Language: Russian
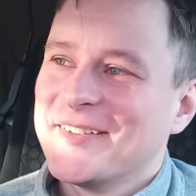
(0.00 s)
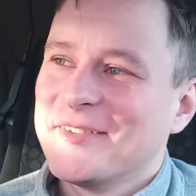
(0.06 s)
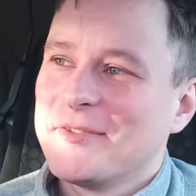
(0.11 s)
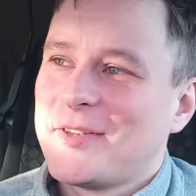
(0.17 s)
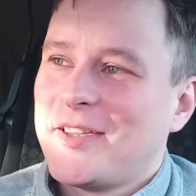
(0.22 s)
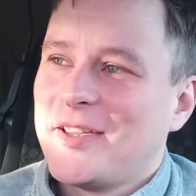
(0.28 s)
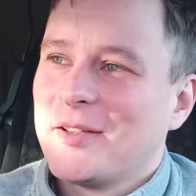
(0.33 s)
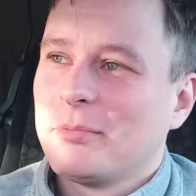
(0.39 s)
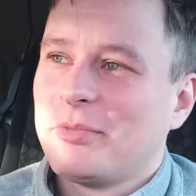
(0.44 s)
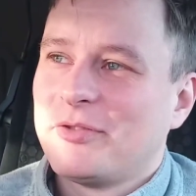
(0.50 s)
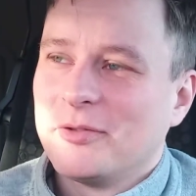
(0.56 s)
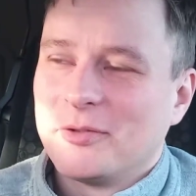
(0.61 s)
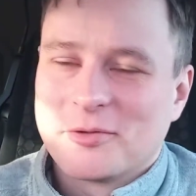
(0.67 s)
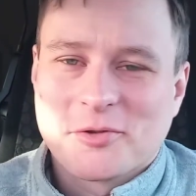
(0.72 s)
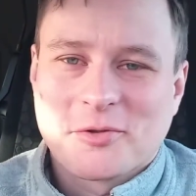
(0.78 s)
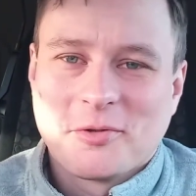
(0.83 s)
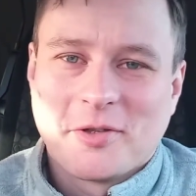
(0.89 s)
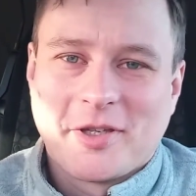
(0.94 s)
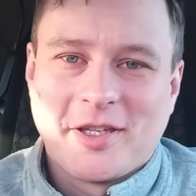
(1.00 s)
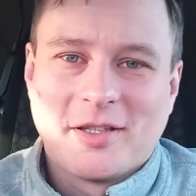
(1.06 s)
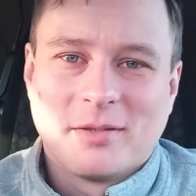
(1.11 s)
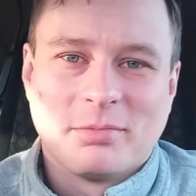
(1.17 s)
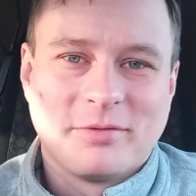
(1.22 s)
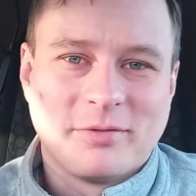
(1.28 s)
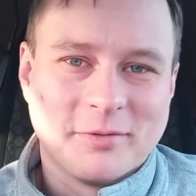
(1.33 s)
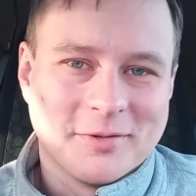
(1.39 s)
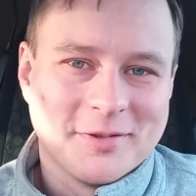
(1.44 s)
Ну, helpful, что
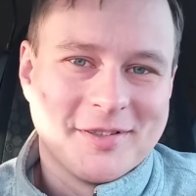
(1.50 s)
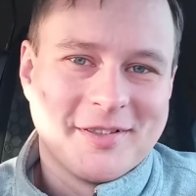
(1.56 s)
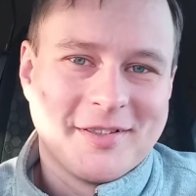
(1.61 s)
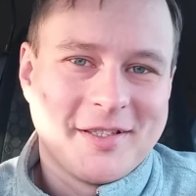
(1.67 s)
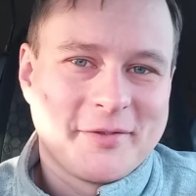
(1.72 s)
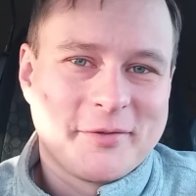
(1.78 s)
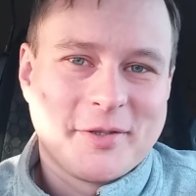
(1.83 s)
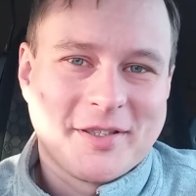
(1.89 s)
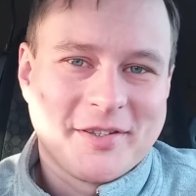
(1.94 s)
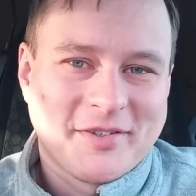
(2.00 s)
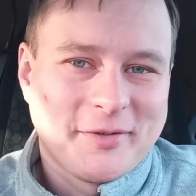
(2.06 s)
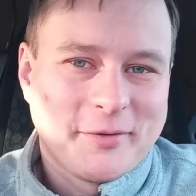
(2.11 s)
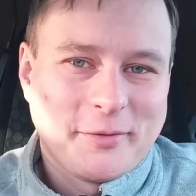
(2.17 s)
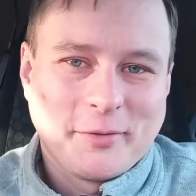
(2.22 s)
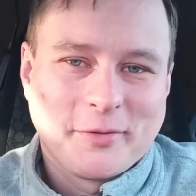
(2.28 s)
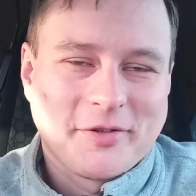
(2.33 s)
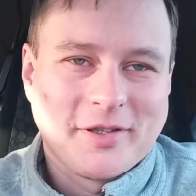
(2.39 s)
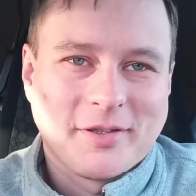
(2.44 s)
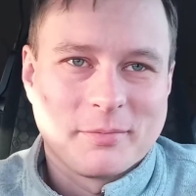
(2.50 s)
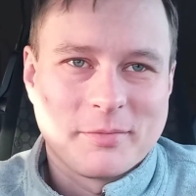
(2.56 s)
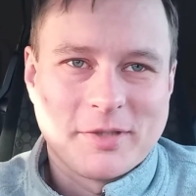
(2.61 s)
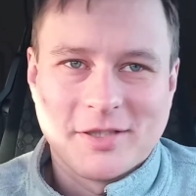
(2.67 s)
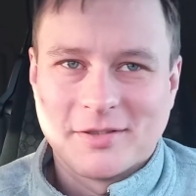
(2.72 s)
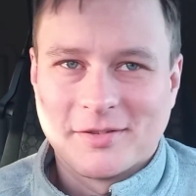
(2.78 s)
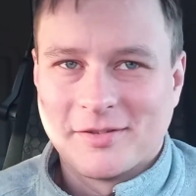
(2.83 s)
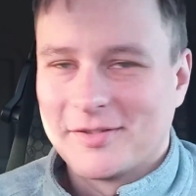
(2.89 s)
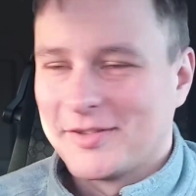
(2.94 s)
helpful? Я сейчас все сам
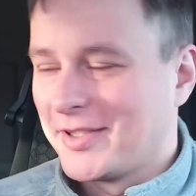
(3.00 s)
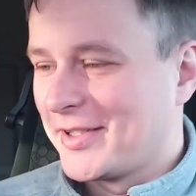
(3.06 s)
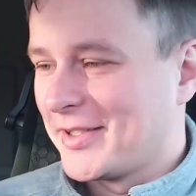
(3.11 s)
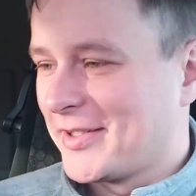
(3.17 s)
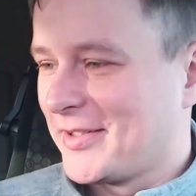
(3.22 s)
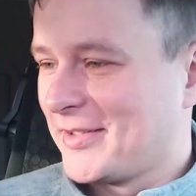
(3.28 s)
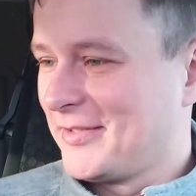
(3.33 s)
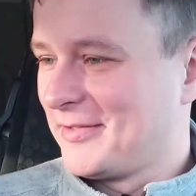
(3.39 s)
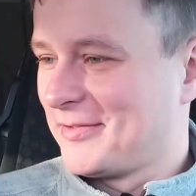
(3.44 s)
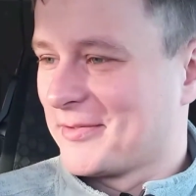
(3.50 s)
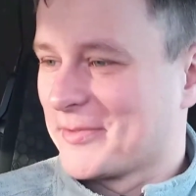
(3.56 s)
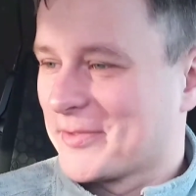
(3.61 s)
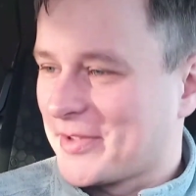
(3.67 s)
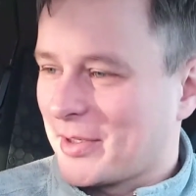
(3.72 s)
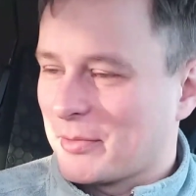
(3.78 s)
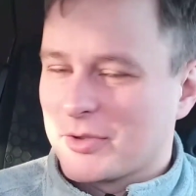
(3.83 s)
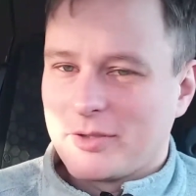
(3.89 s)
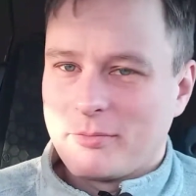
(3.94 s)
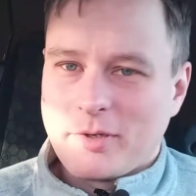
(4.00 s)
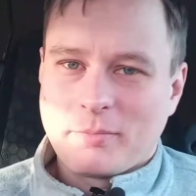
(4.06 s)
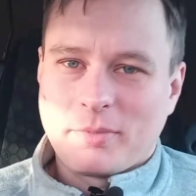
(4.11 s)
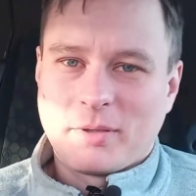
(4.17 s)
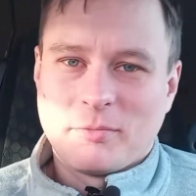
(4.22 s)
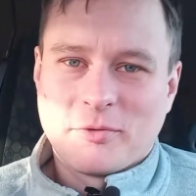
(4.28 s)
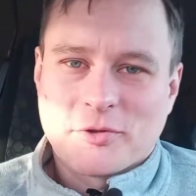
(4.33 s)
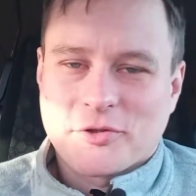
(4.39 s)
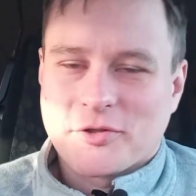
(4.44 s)
делал, никак... сам себе
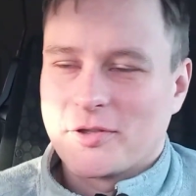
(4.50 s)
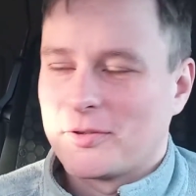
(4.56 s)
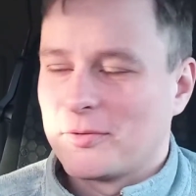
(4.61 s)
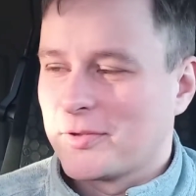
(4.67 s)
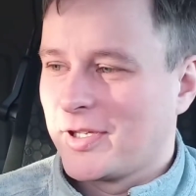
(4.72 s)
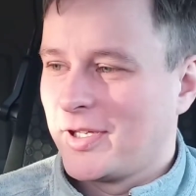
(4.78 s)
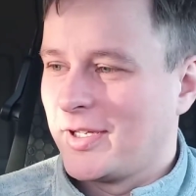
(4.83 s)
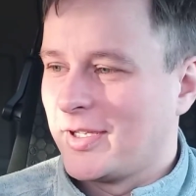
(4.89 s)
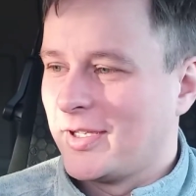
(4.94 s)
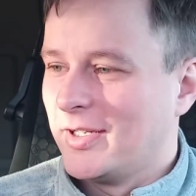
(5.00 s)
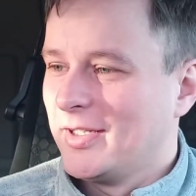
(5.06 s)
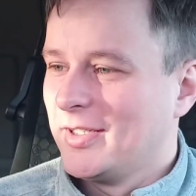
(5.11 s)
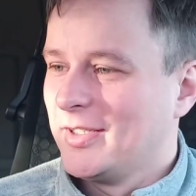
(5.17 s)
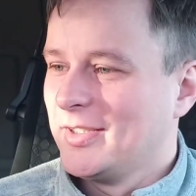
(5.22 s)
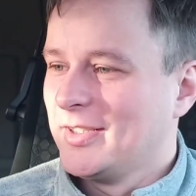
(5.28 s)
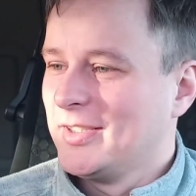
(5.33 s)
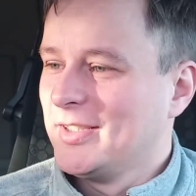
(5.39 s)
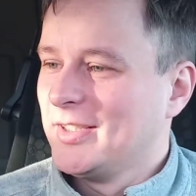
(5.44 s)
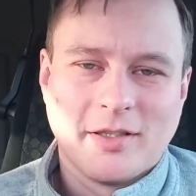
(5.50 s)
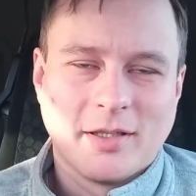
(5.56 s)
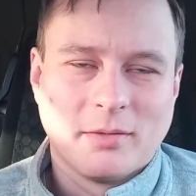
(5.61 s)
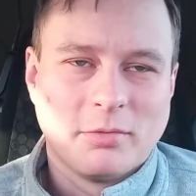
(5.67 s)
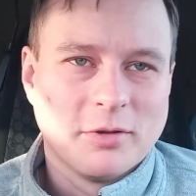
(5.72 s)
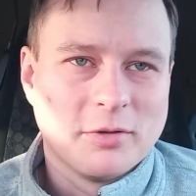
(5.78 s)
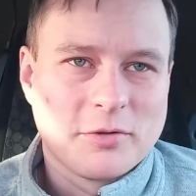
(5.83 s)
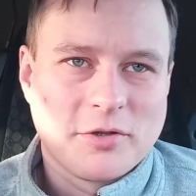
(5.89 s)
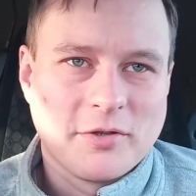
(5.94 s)
помощник, окей. Я
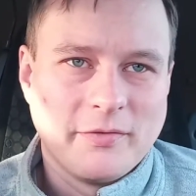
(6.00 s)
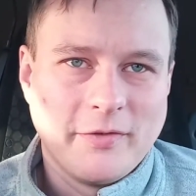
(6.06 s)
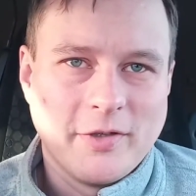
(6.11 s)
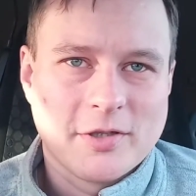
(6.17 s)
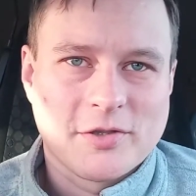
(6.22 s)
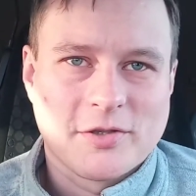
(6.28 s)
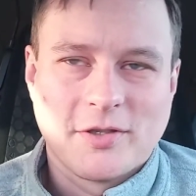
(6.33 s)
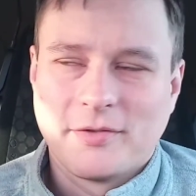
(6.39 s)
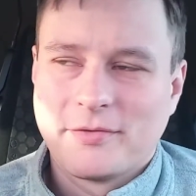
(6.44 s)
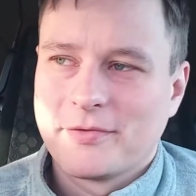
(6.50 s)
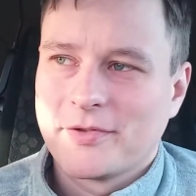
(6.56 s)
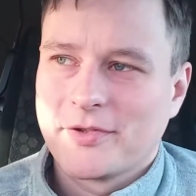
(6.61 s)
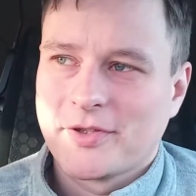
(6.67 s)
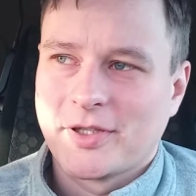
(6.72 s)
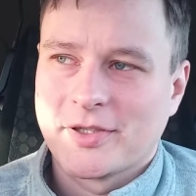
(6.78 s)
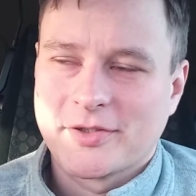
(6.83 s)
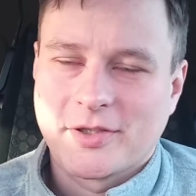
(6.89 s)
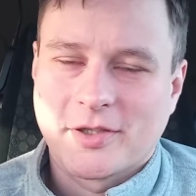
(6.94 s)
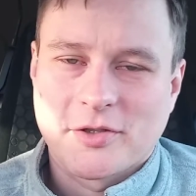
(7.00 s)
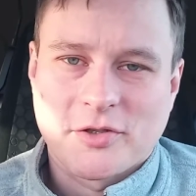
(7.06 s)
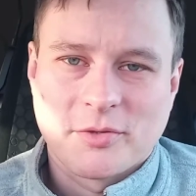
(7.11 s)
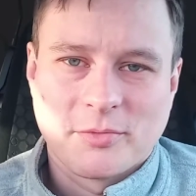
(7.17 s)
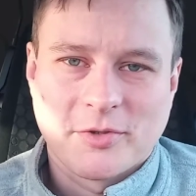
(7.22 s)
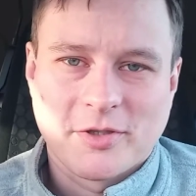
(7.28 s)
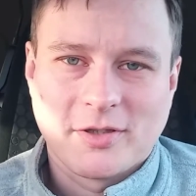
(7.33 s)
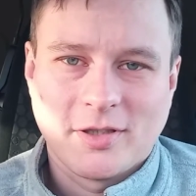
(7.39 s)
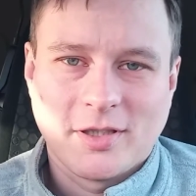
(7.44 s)
был очень вежлив со
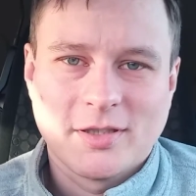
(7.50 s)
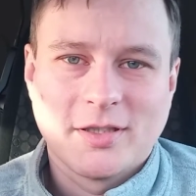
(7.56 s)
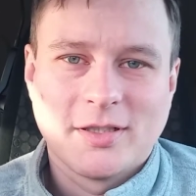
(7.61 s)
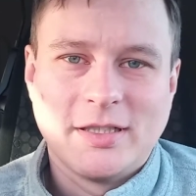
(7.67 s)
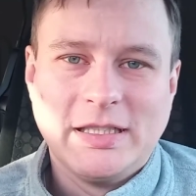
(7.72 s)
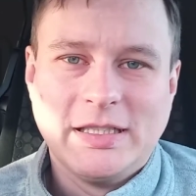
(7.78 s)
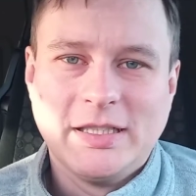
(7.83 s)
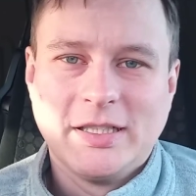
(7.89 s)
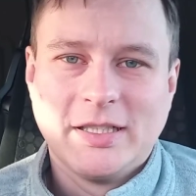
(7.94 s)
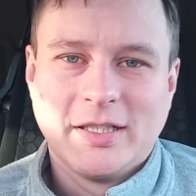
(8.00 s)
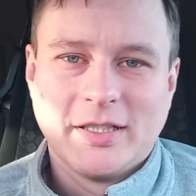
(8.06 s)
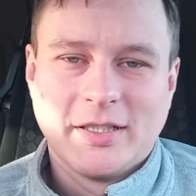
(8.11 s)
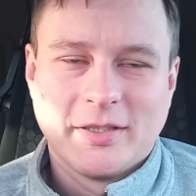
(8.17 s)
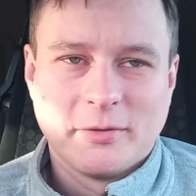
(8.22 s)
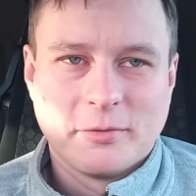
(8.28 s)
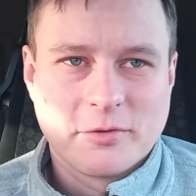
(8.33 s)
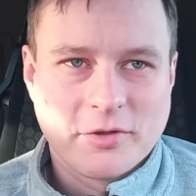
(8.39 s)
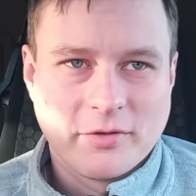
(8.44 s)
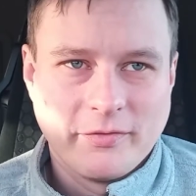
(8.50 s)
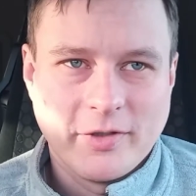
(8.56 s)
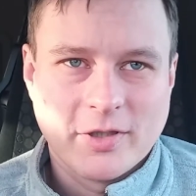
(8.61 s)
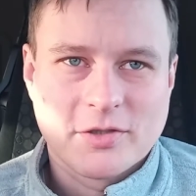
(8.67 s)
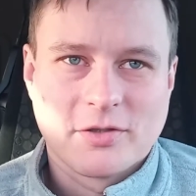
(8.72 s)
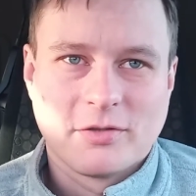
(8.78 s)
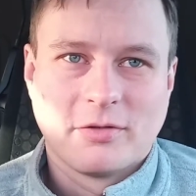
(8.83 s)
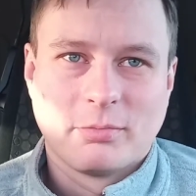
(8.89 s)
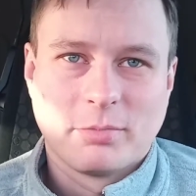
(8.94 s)
старшим склада, очень
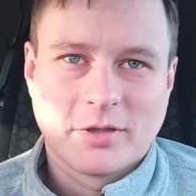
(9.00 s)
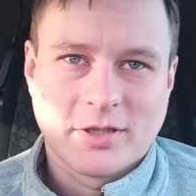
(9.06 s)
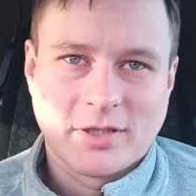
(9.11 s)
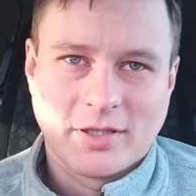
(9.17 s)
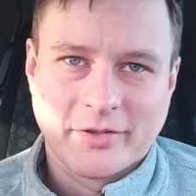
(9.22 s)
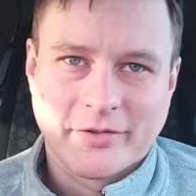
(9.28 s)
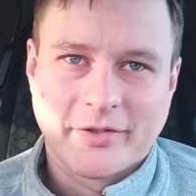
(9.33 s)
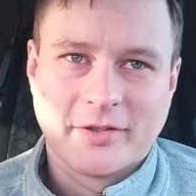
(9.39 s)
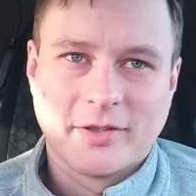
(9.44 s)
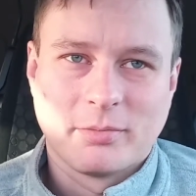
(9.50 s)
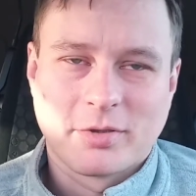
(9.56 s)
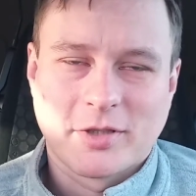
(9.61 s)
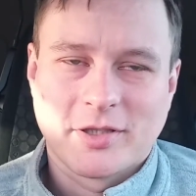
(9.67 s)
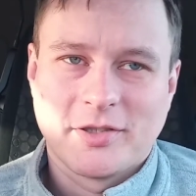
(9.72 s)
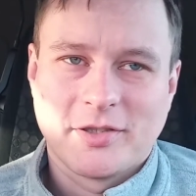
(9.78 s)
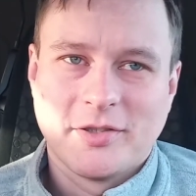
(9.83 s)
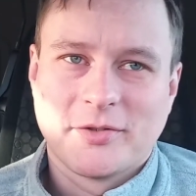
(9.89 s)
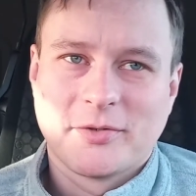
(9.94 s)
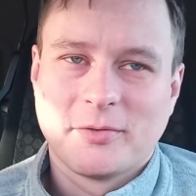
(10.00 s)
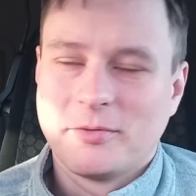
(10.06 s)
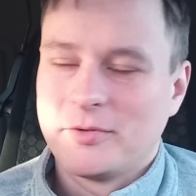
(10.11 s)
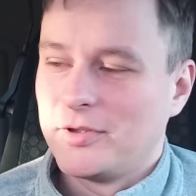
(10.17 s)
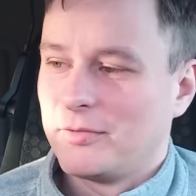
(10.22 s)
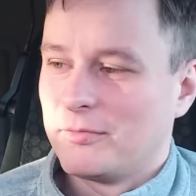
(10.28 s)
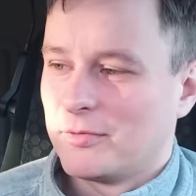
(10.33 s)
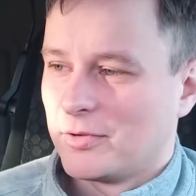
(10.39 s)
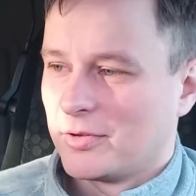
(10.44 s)
вежливо пытался допроситься у
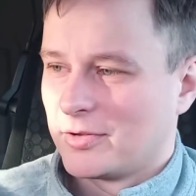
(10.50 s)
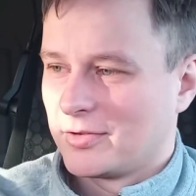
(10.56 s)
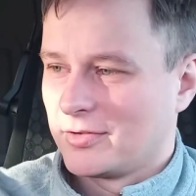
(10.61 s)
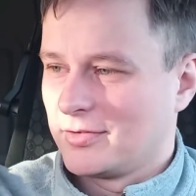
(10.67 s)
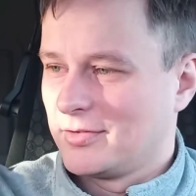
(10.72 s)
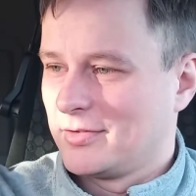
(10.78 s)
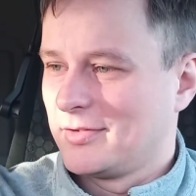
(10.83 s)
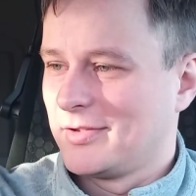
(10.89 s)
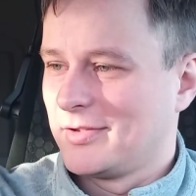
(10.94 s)
него